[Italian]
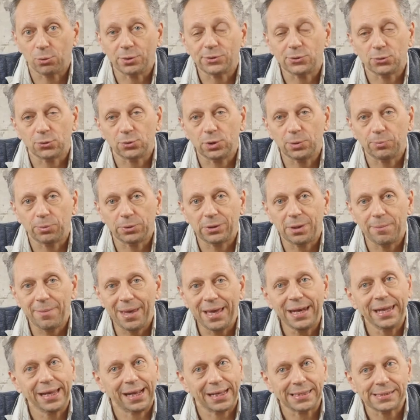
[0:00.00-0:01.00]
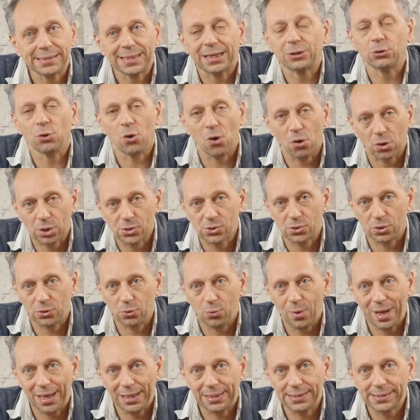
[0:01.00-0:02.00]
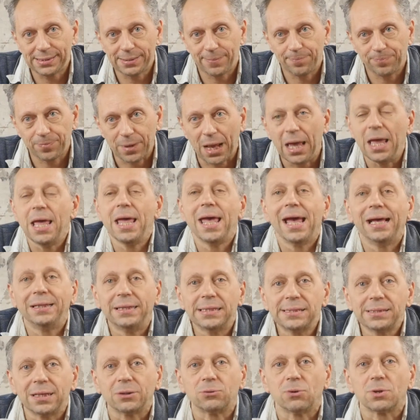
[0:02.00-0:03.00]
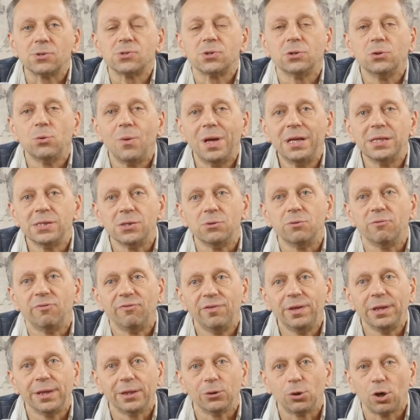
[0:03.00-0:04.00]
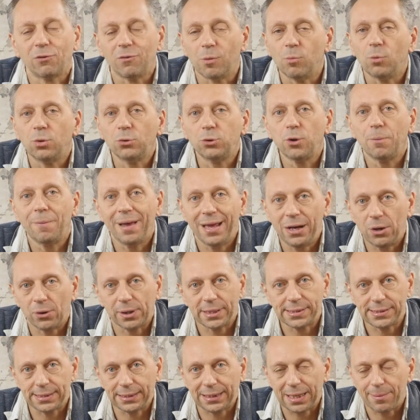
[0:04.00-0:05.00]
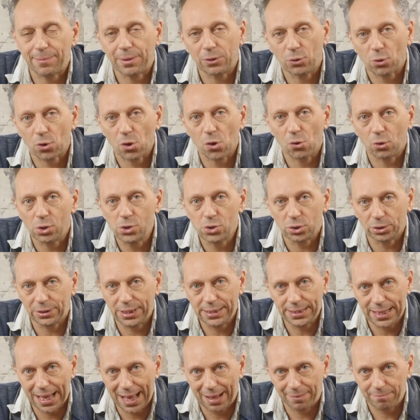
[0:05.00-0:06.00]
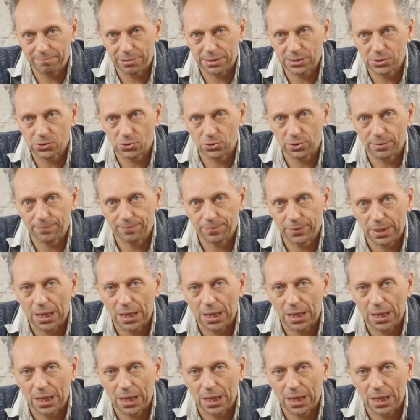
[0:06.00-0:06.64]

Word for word: questo tipo di America è stato Orson Welles. Ed è stato Orson Welles in un film che trovo molto bello che si chiama L'orgoglio degli Anderson.